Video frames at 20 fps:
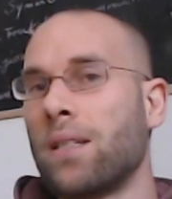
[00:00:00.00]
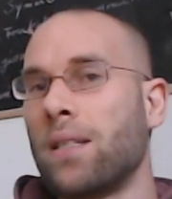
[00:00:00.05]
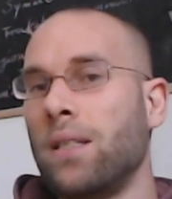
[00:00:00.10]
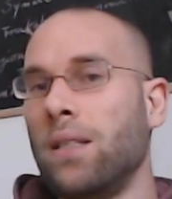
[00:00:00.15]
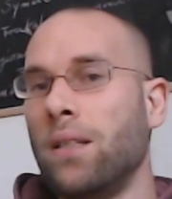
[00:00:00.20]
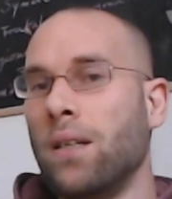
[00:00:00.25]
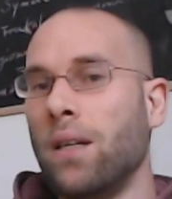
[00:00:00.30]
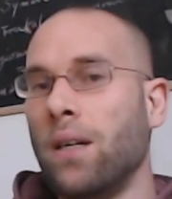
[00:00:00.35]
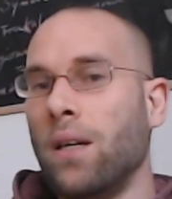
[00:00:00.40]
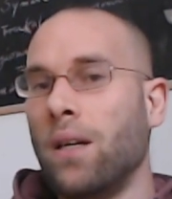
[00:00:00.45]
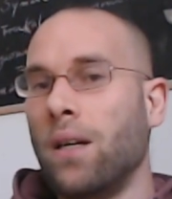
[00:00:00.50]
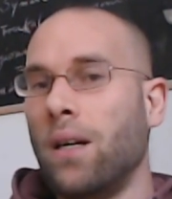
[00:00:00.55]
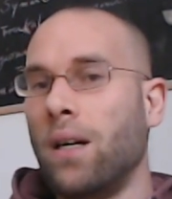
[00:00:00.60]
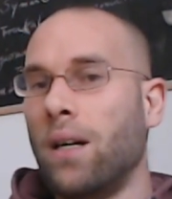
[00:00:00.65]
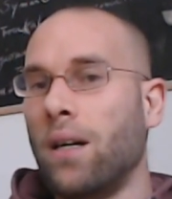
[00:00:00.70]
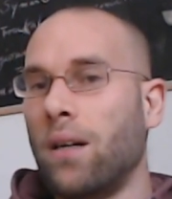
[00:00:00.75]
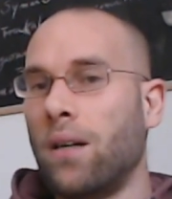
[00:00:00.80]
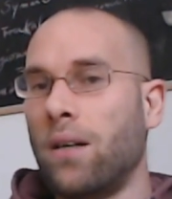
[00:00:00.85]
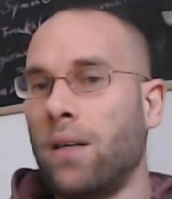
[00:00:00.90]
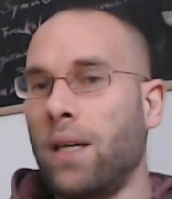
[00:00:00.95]
die
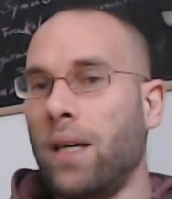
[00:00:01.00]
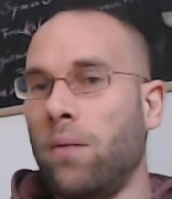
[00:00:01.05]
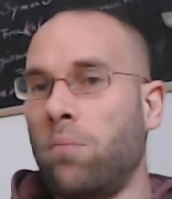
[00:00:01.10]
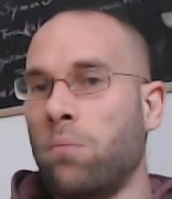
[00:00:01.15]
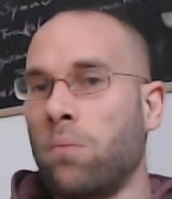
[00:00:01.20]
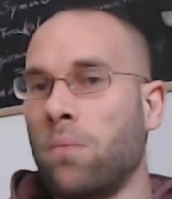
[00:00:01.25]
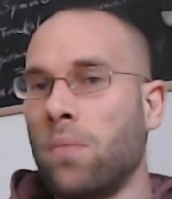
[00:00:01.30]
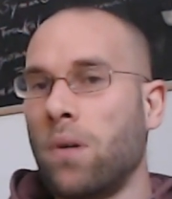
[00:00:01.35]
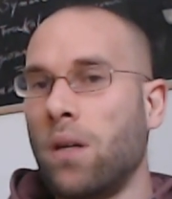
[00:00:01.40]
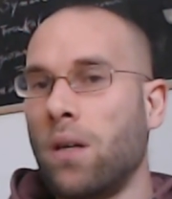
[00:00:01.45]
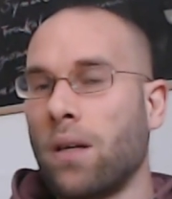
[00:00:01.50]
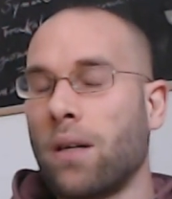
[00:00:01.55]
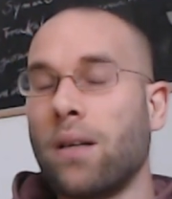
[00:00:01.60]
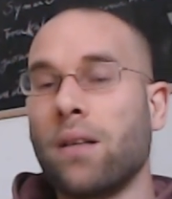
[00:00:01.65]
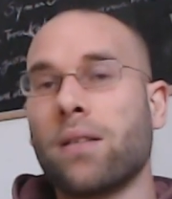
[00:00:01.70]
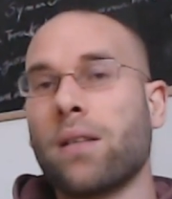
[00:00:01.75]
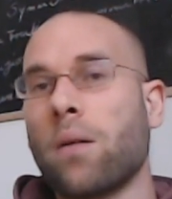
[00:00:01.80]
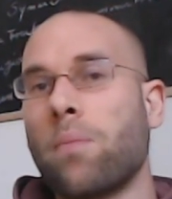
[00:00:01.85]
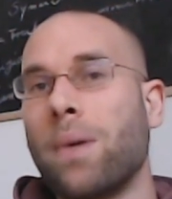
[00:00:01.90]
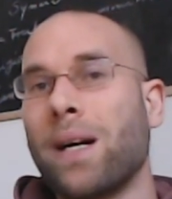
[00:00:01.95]
äh, eben,
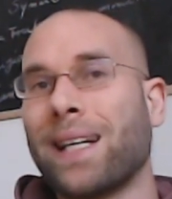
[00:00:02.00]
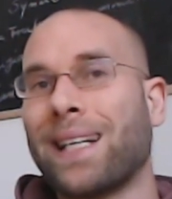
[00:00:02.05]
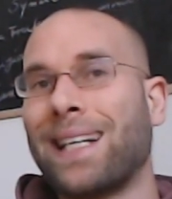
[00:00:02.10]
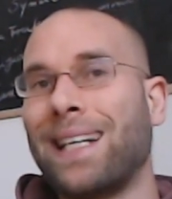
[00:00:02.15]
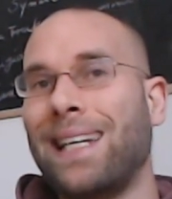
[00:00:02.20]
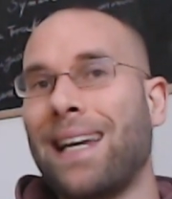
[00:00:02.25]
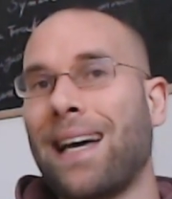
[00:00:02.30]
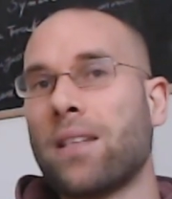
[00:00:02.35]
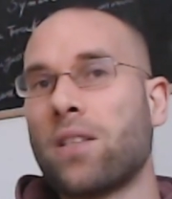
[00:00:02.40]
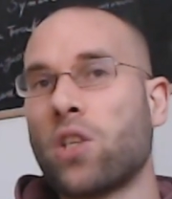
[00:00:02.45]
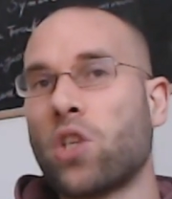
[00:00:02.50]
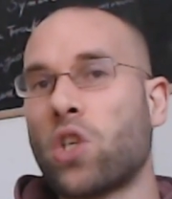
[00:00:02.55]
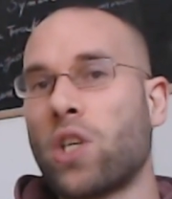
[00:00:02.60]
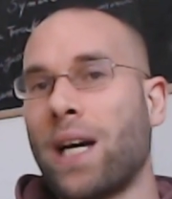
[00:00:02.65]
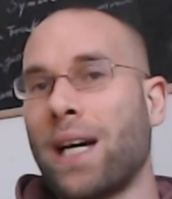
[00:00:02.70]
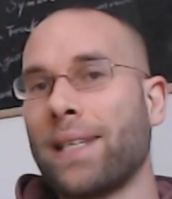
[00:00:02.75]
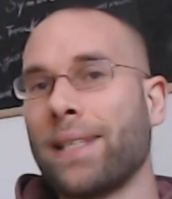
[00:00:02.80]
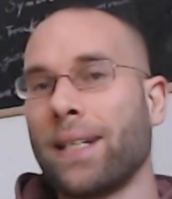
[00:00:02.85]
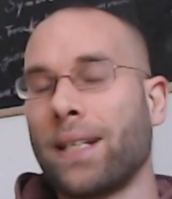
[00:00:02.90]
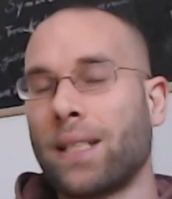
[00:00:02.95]
ich sag mal, klassisch
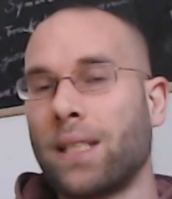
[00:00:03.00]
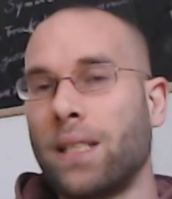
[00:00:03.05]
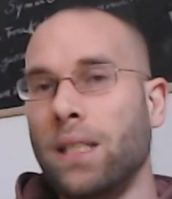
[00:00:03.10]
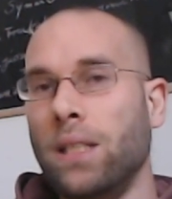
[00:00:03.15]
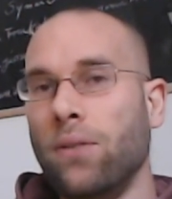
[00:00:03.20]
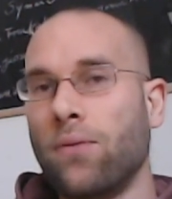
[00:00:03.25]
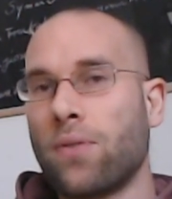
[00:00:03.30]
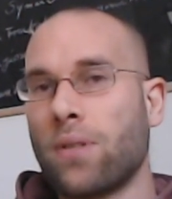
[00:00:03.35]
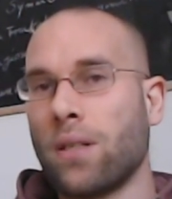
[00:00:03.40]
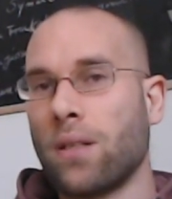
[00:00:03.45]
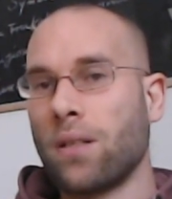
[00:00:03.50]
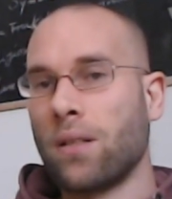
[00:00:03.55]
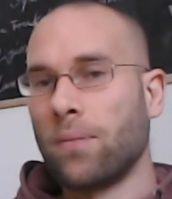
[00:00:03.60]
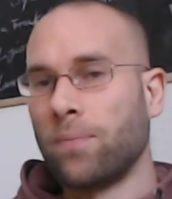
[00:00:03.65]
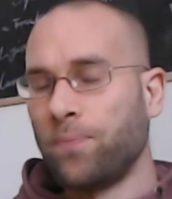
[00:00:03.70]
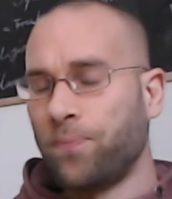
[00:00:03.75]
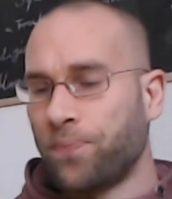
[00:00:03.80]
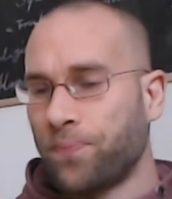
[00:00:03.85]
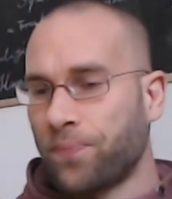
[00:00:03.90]
attraktiv sind,